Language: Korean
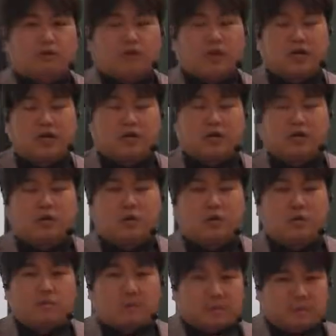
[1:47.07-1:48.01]
아니고
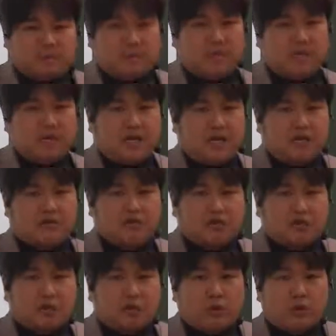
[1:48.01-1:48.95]
PP
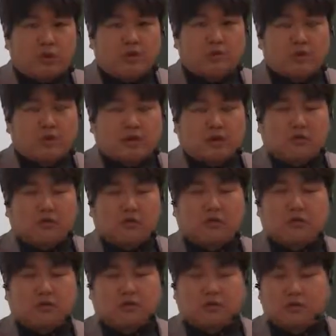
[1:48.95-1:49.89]
수동의 의미를 갖고
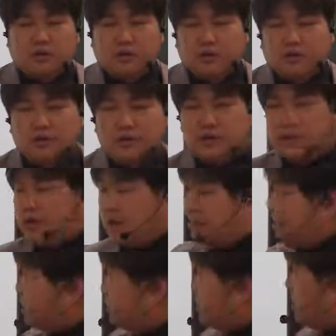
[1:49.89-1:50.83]
있죠. 생각해
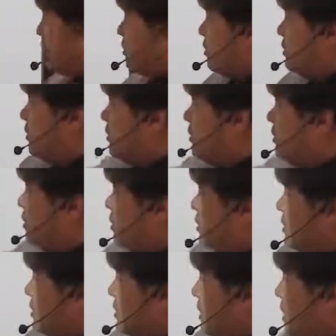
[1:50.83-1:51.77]
보면 돼요.
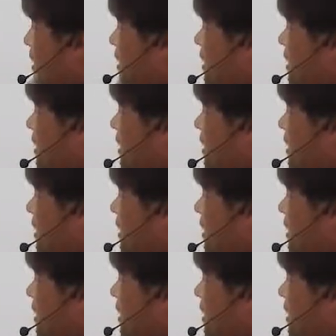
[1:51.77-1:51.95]
쓰레기